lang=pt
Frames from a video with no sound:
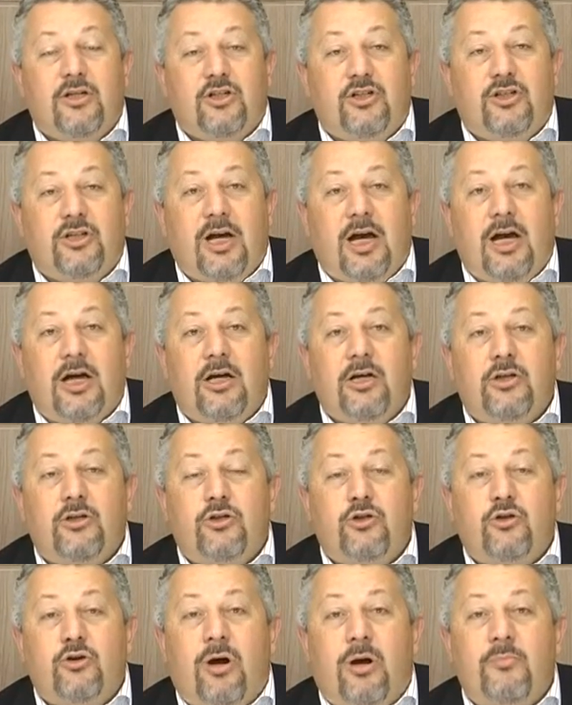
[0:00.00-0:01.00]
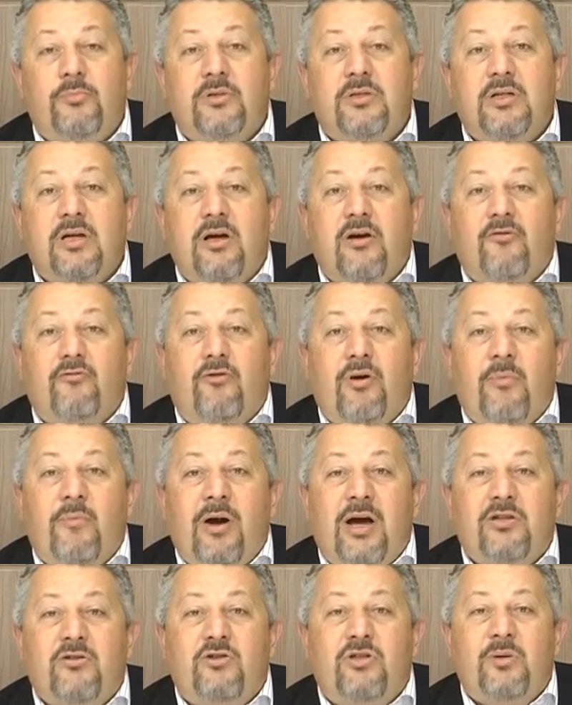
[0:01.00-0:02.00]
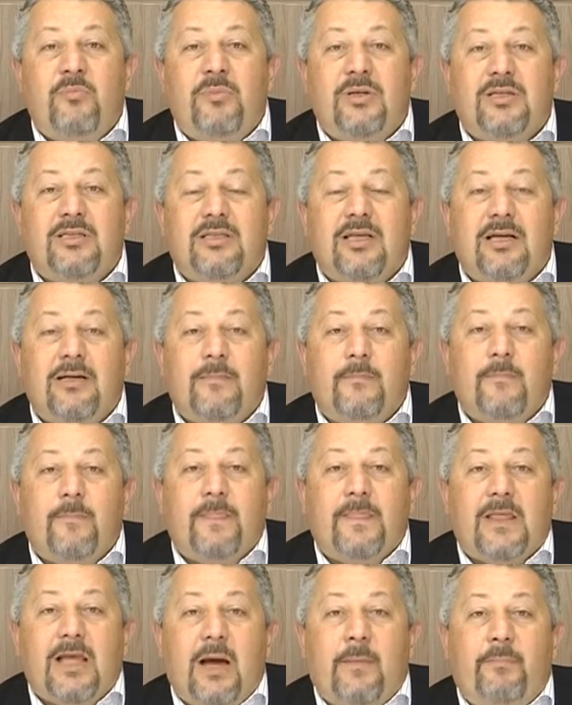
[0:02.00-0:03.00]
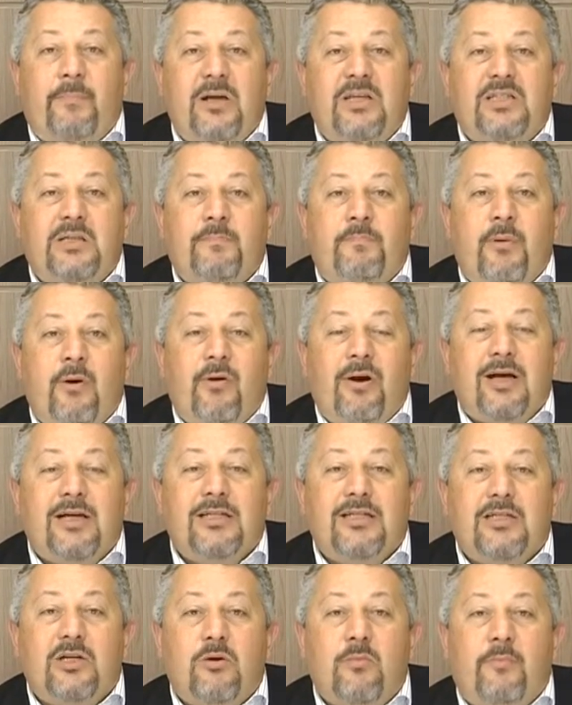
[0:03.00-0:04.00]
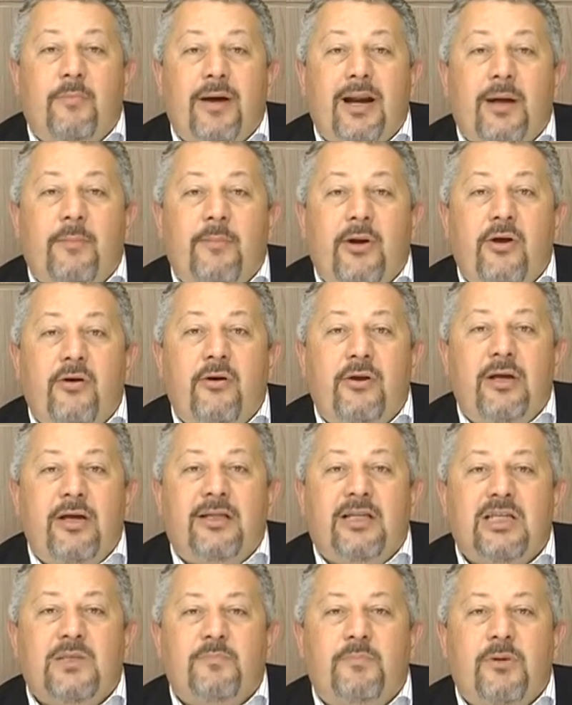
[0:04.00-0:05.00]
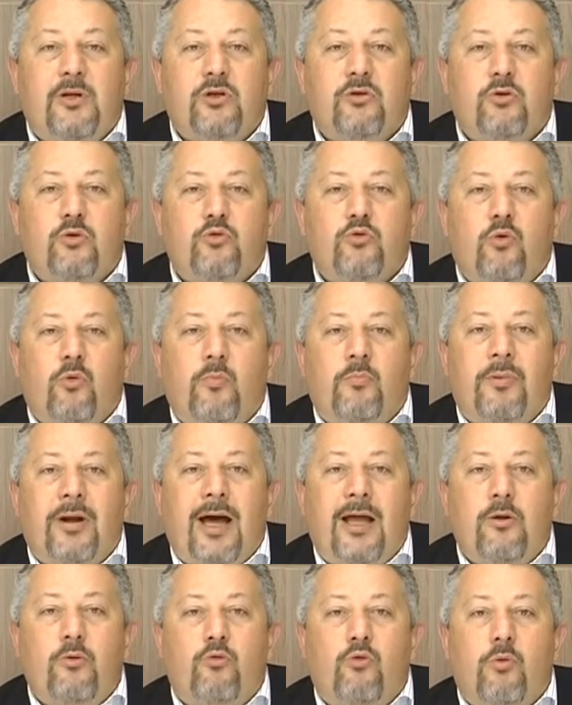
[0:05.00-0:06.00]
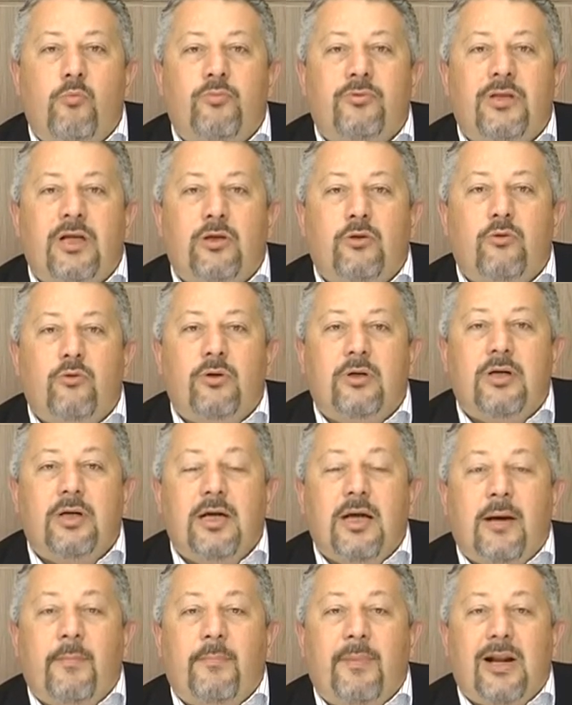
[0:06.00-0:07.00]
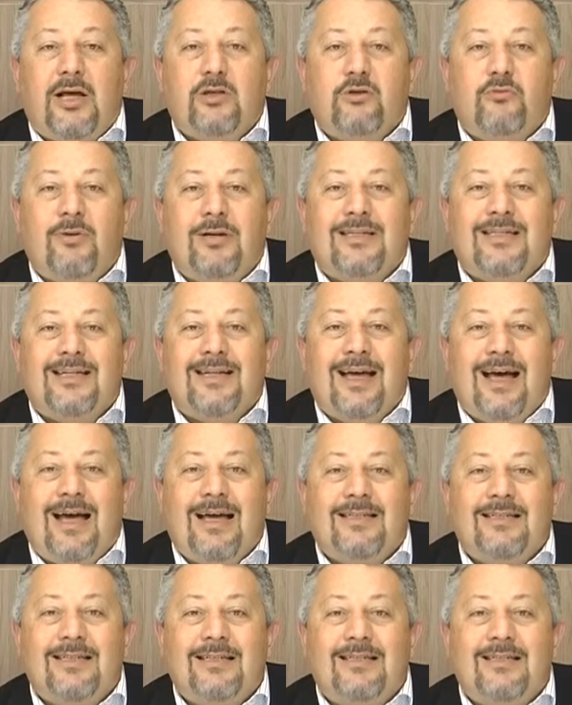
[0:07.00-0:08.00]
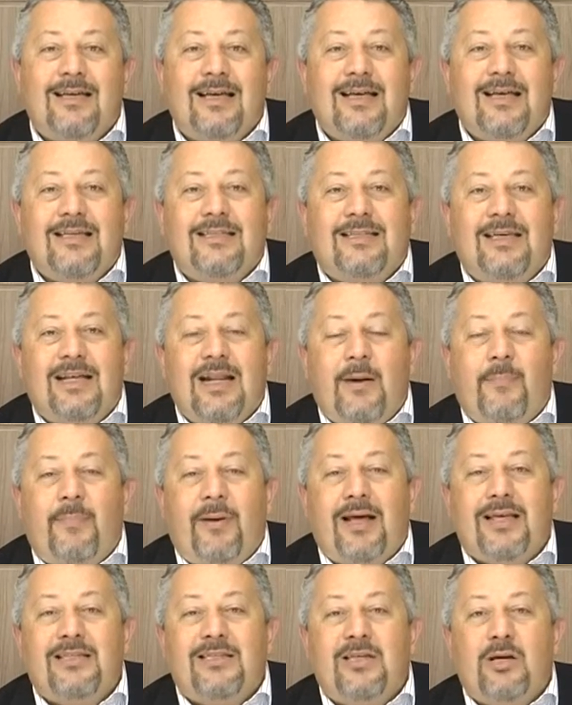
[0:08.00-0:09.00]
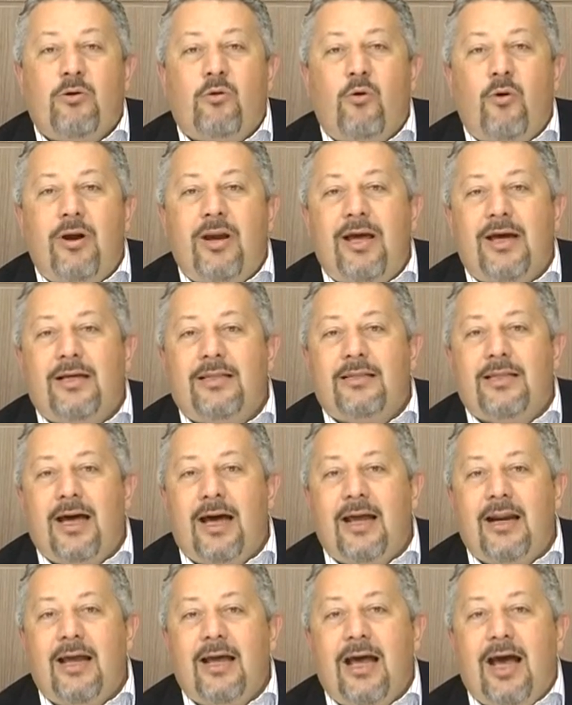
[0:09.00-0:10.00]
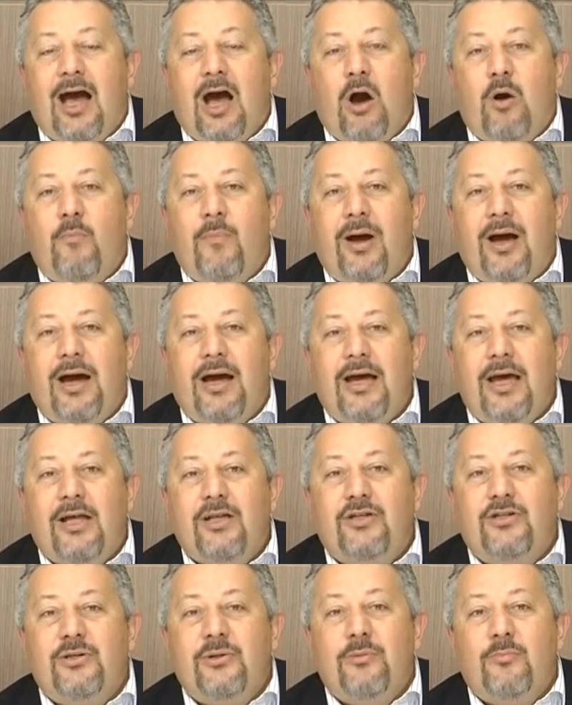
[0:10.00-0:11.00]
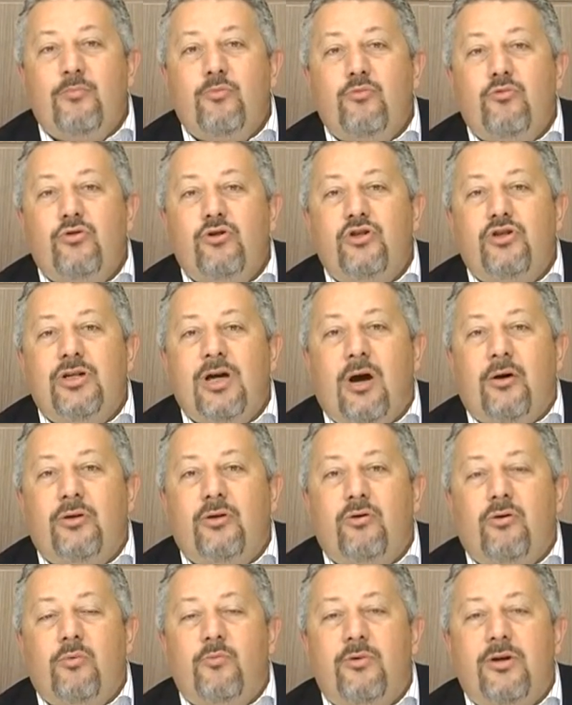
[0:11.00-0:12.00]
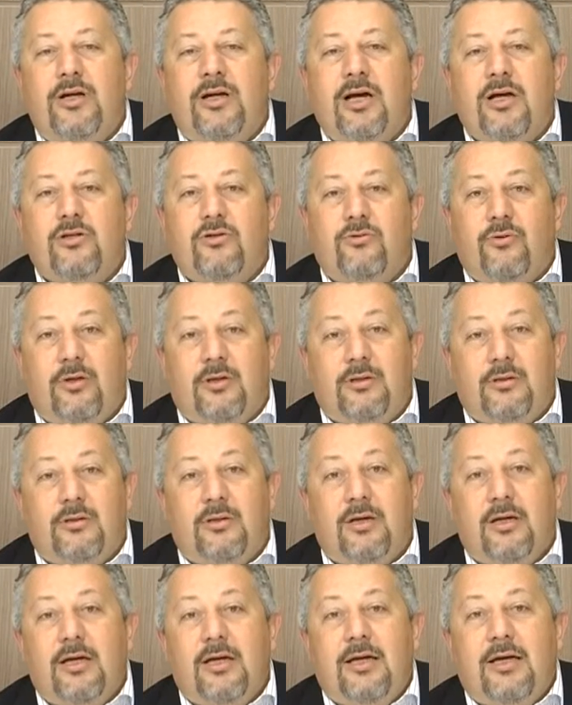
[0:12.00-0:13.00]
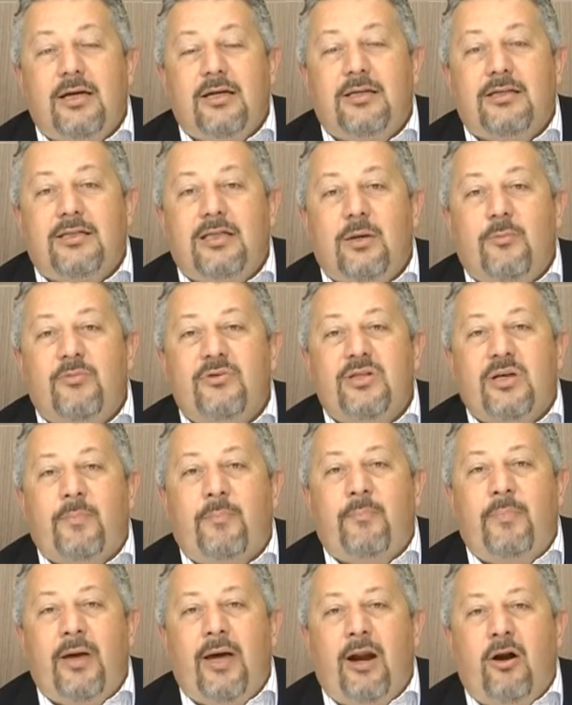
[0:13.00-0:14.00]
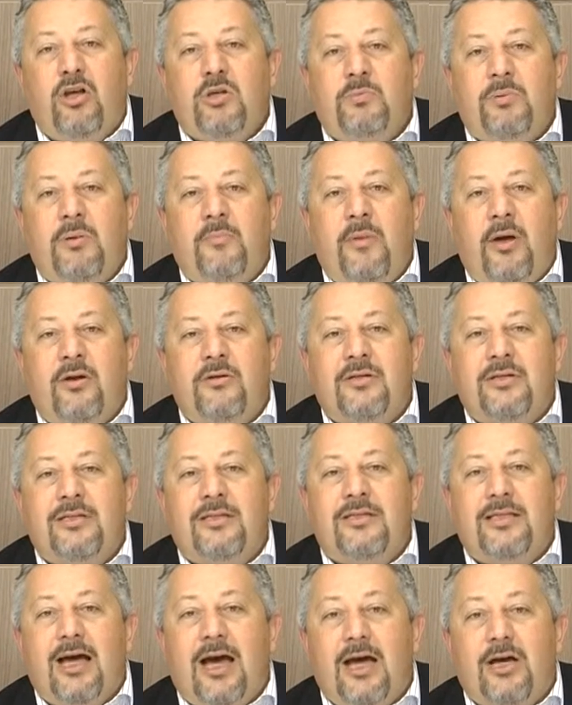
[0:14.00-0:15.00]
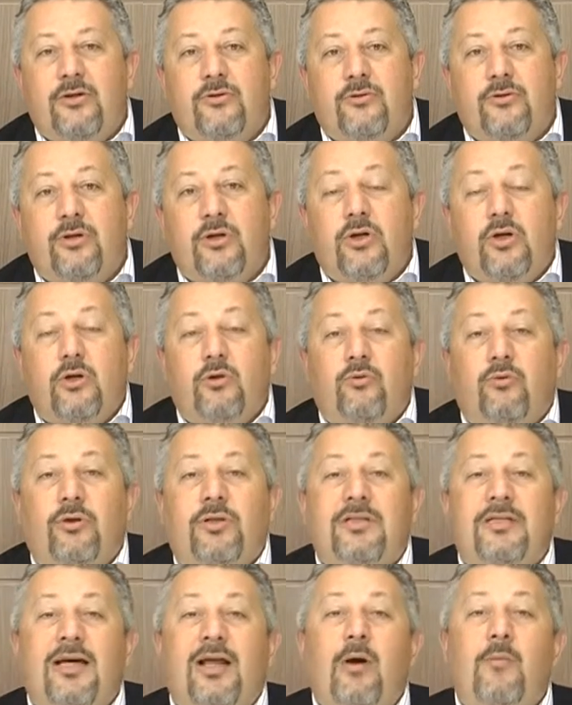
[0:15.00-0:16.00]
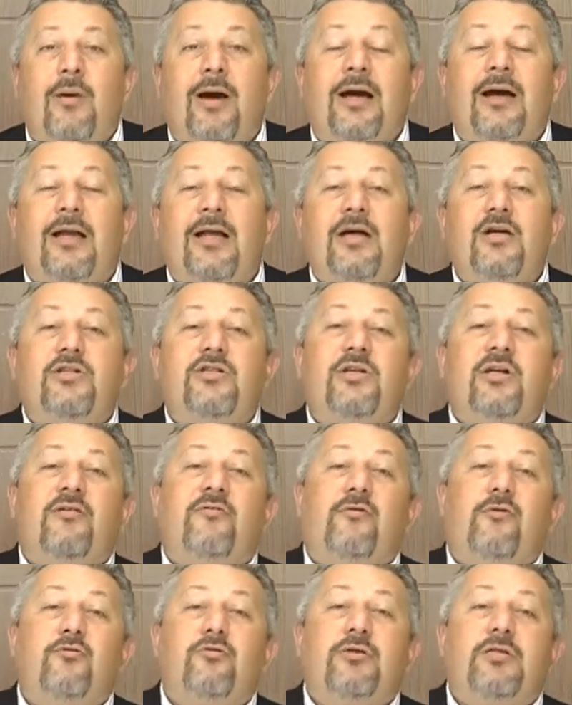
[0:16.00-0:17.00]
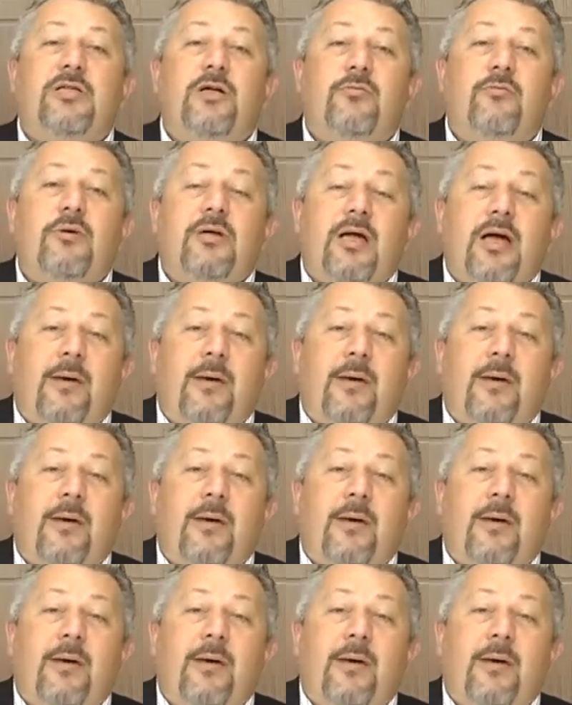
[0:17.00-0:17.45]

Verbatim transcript: Já Jobs foi mais otimista. A principal razão para a maioria das pessoas comprarem um computador para suas casas será para se conectar a uma rede mundial de comunicações. Estamos apenas nos primeiros estágios do que será uma grande revolução